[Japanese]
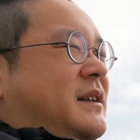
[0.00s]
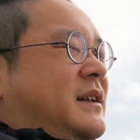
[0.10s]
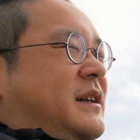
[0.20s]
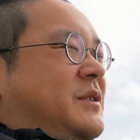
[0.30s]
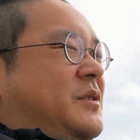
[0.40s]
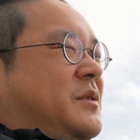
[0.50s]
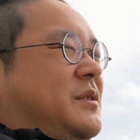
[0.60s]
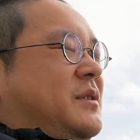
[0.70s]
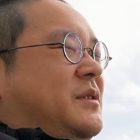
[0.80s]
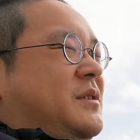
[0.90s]
えーと、
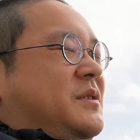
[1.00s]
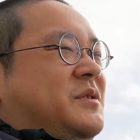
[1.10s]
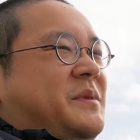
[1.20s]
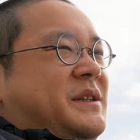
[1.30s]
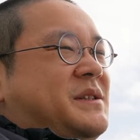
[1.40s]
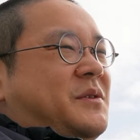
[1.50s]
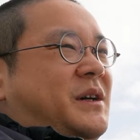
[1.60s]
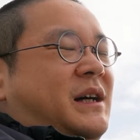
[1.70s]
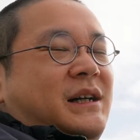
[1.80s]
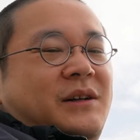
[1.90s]
と Google Meets と
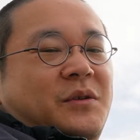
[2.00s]
か